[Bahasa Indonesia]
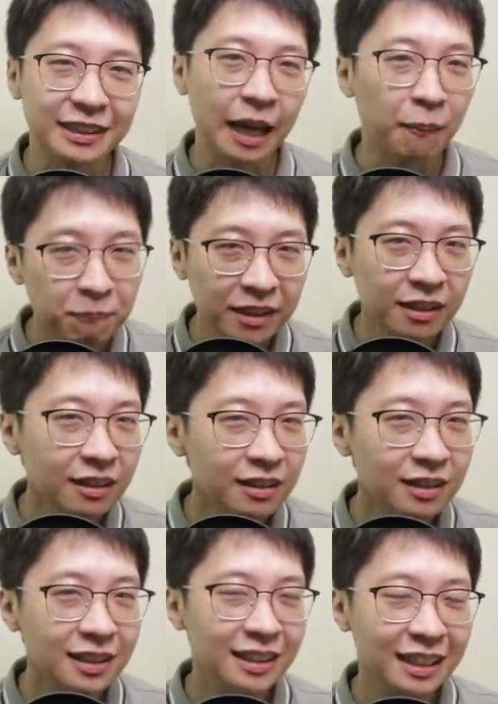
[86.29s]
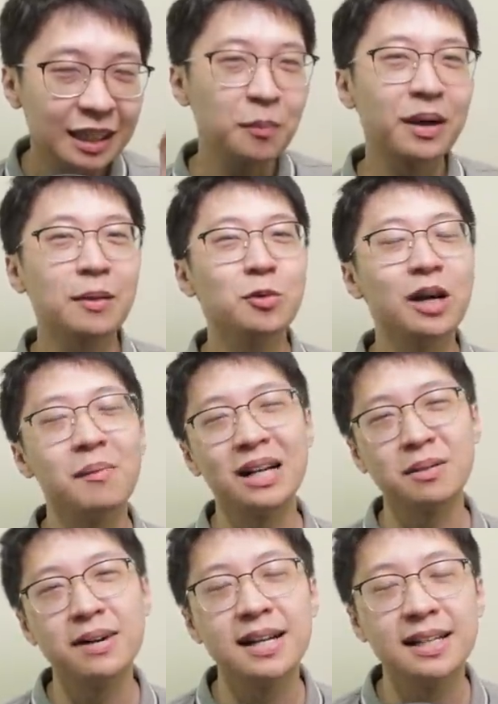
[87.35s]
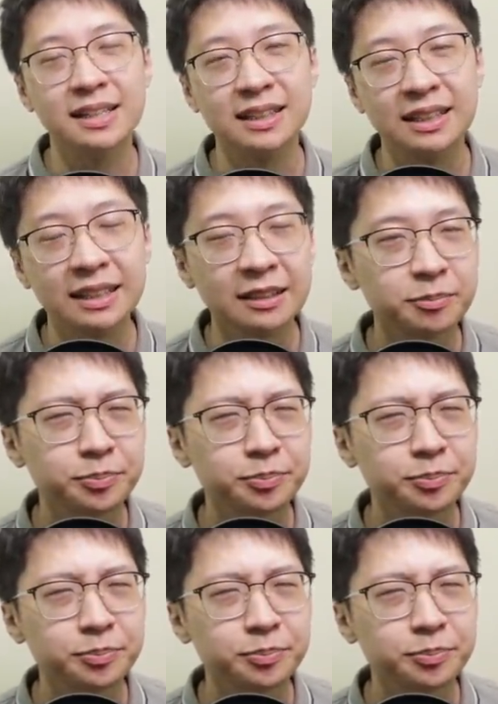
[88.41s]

tapi kita bakal buka bareng-bareng ya